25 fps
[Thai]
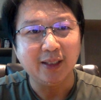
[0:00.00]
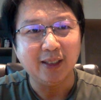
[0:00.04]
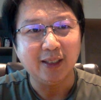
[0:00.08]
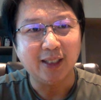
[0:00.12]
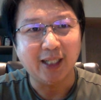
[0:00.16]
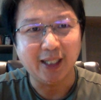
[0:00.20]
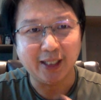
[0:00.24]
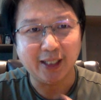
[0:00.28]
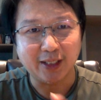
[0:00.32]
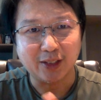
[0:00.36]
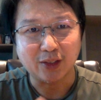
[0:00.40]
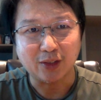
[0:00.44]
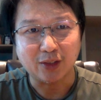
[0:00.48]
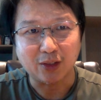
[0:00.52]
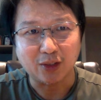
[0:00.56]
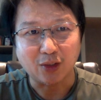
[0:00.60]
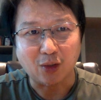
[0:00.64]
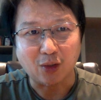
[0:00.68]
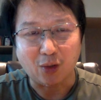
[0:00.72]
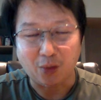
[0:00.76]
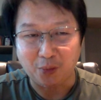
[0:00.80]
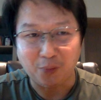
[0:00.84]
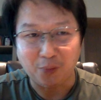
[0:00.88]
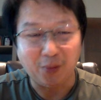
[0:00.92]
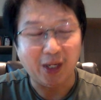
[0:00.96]
เฮ้ย ขอ
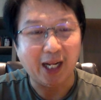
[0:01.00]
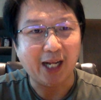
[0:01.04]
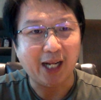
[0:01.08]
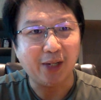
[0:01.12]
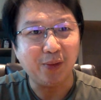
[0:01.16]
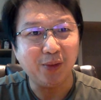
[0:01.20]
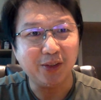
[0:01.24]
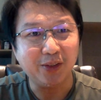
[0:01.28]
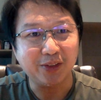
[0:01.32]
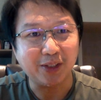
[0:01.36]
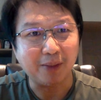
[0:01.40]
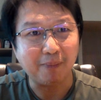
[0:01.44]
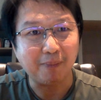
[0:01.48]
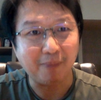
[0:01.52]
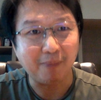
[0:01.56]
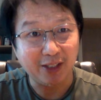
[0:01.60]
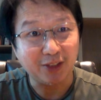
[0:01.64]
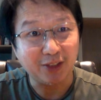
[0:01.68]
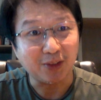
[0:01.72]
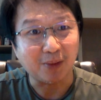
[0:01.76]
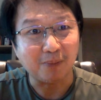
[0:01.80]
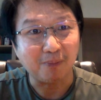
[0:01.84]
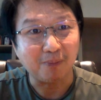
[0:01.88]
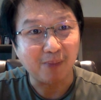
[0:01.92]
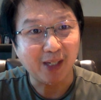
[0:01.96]
เวลาดูอีกสักปีส
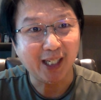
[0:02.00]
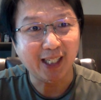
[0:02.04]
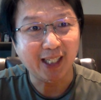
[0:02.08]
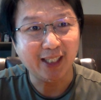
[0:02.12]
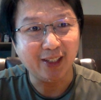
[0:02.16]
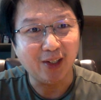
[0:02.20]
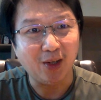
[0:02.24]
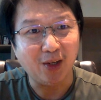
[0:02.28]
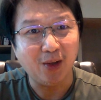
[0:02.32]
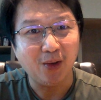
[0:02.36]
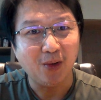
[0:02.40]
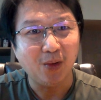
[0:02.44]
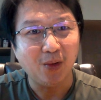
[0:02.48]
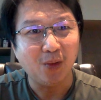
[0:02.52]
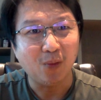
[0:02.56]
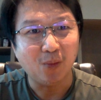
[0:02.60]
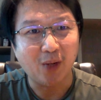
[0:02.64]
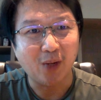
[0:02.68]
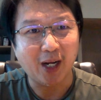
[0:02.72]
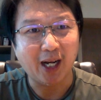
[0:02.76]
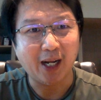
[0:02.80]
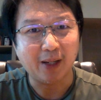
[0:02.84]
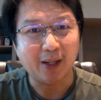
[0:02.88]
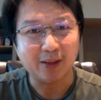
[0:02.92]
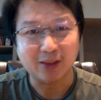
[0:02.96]
องปีเนาะ ว่า
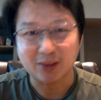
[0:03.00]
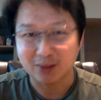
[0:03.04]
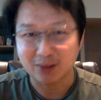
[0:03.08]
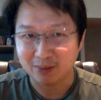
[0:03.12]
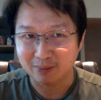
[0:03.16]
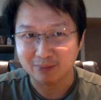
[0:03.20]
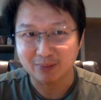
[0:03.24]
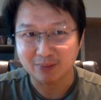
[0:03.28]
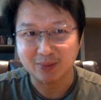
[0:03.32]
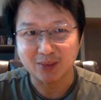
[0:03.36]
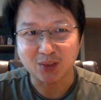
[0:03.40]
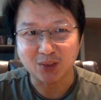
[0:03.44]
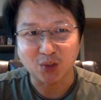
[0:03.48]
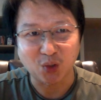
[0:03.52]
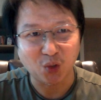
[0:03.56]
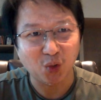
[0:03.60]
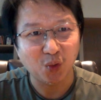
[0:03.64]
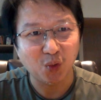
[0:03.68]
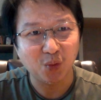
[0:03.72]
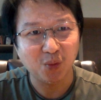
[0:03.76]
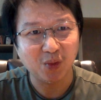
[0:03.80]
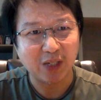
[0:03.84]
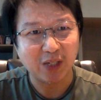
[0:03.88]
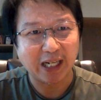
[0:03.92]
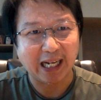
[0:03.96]
ตกลง
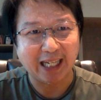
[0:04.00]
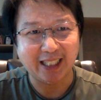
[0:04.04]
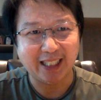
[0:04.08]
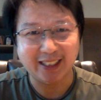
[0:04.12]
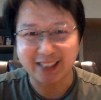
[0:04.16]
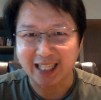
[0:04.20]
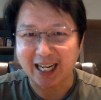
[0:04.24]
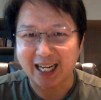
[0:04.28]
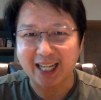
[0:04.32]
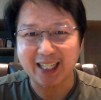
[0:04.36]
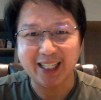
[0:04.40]
การชาร์จ